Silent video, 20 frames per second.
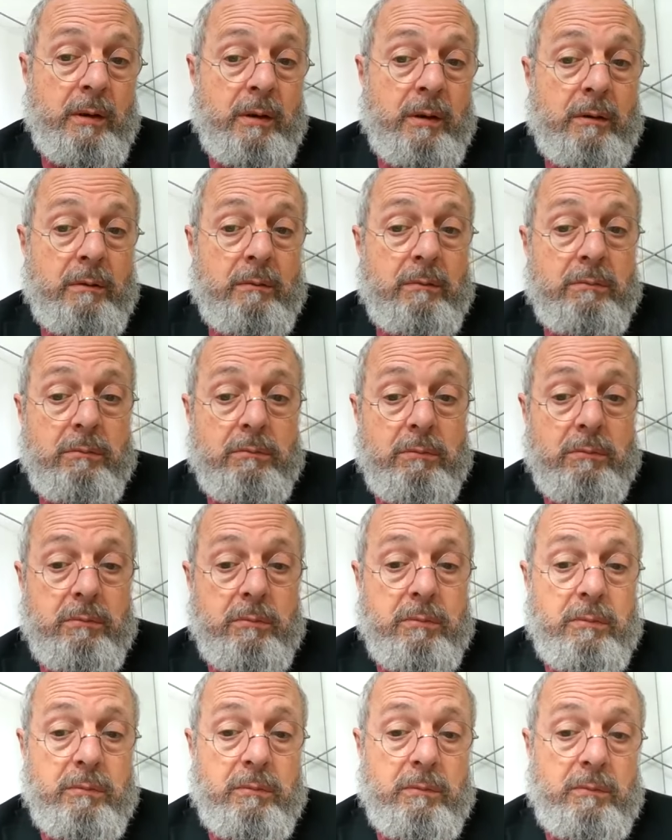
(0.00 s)
Et
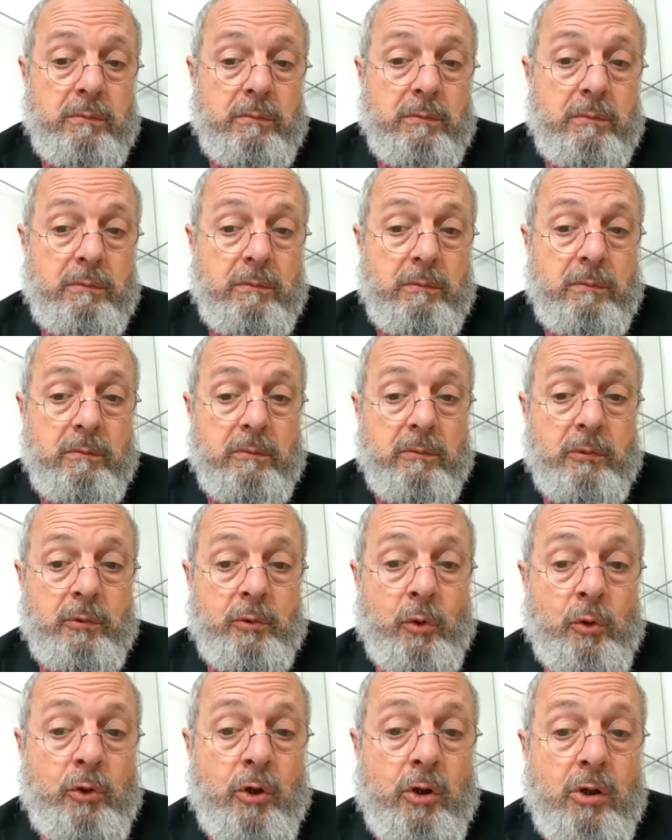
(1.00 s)

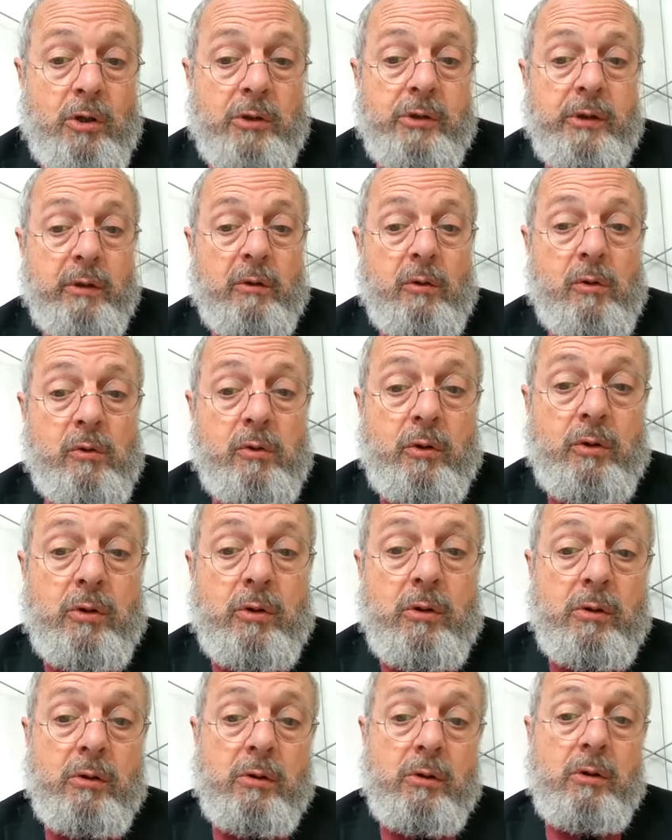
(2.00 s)
d'aucuns diront
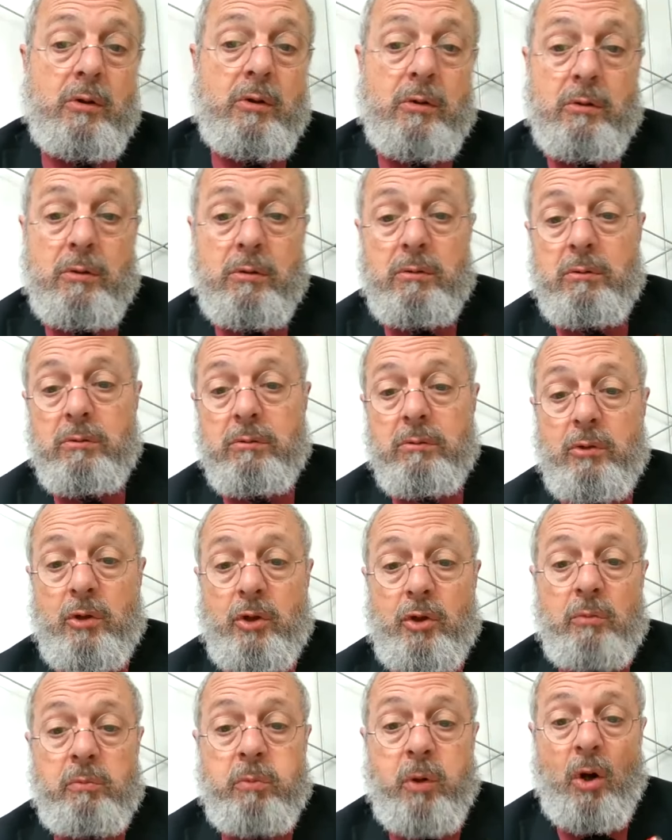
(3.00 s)
que
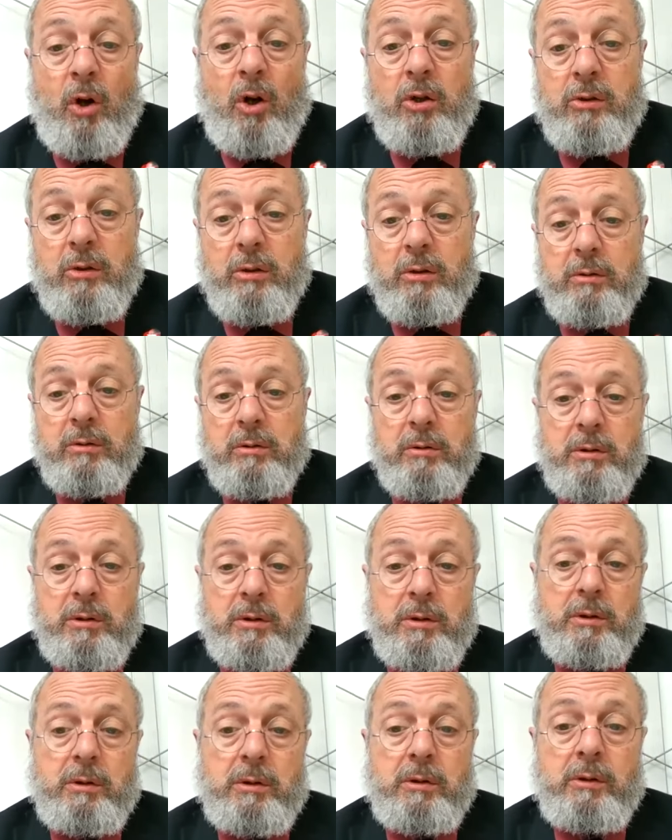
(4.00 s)
je brode
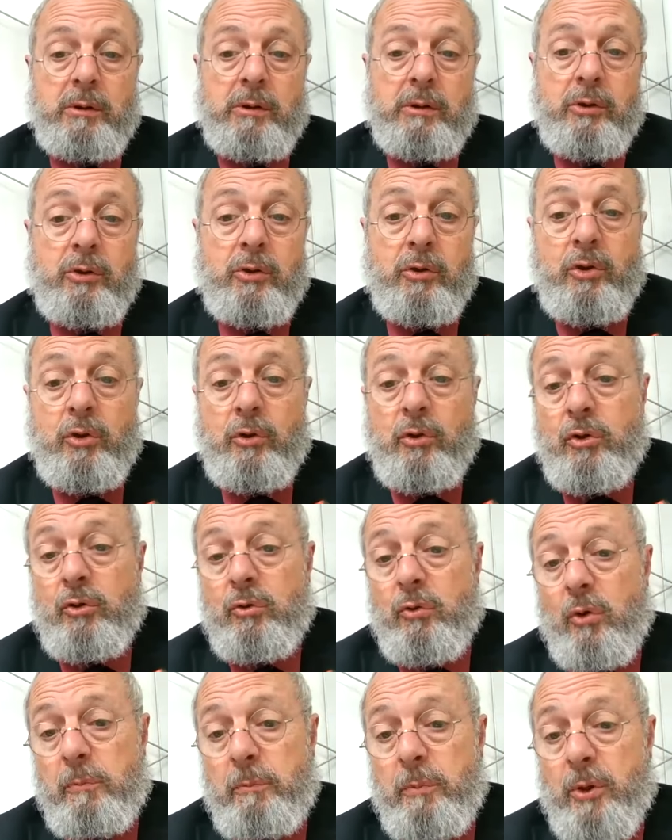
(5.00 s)
et que je
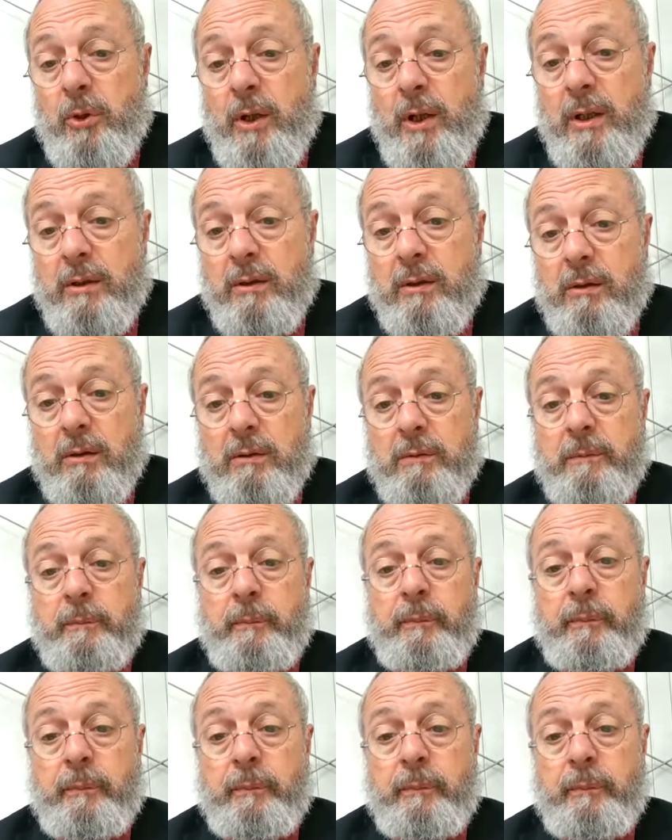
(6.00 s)
joue au poète,